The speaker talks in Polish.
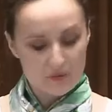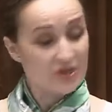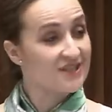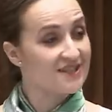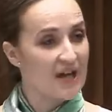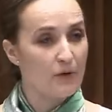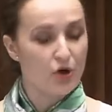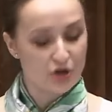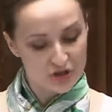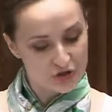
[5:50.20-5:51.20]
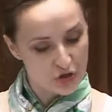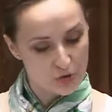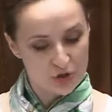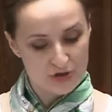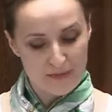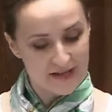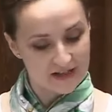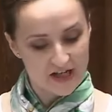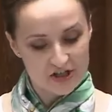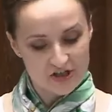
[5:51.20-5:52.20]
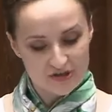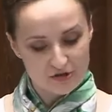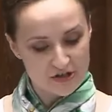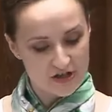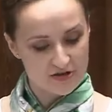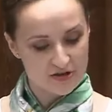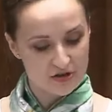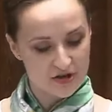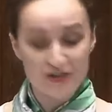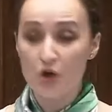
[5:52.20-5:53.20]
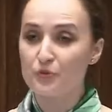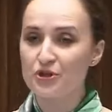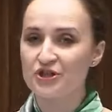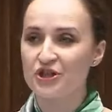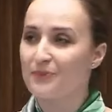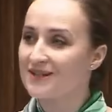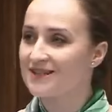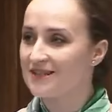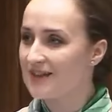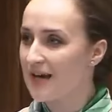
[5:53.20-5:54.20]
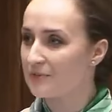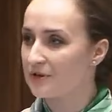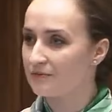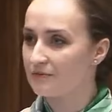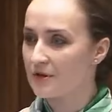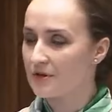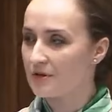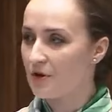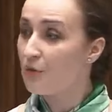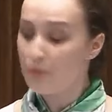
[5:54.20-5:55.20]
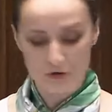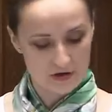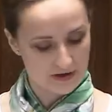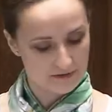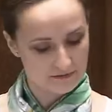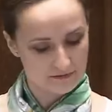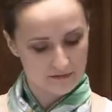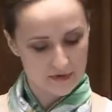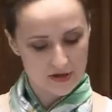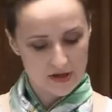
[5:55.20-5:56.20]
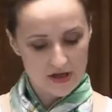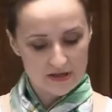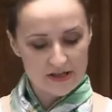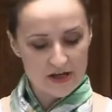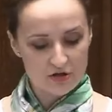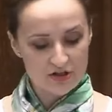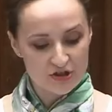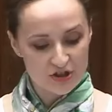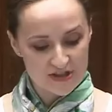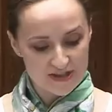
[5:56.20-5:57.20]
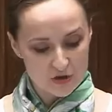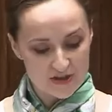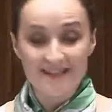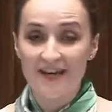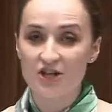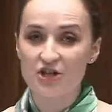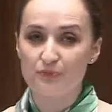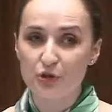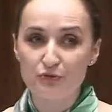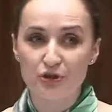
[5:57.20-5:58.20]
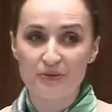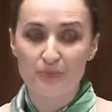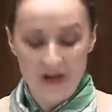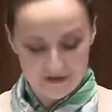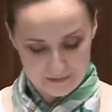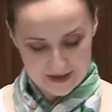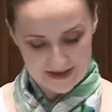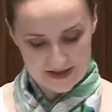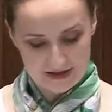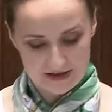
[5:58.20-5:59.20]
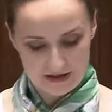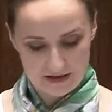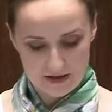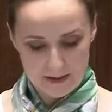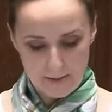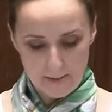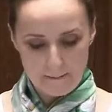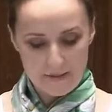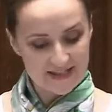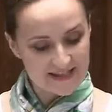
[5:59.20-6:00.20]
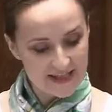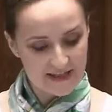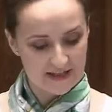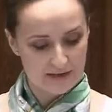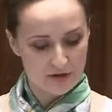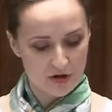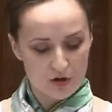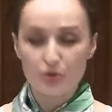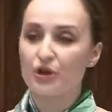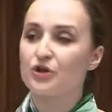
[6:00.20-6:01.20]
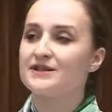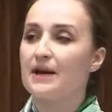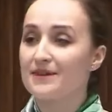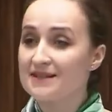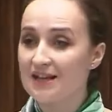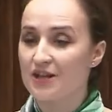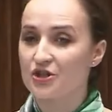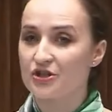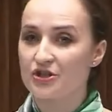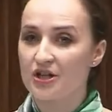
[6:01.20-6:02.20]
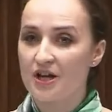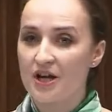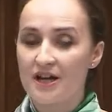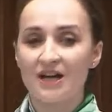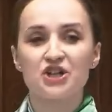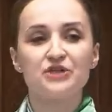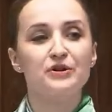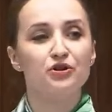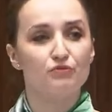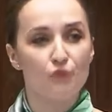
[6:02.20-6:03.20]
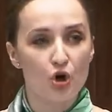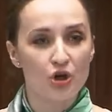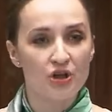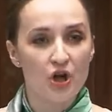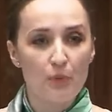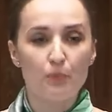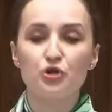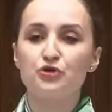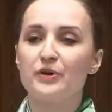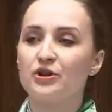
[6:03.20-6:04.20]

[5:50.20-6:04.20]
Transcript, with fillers: Przez cały okres ciąży matka i dziecko nienarodzone są przecież pacjentami. Oboje. Nienarodzone dziecko jest także podmiotem praw pacjenta. Pacjentem, którego zamiast leczyć, lekarze będą mogli bądź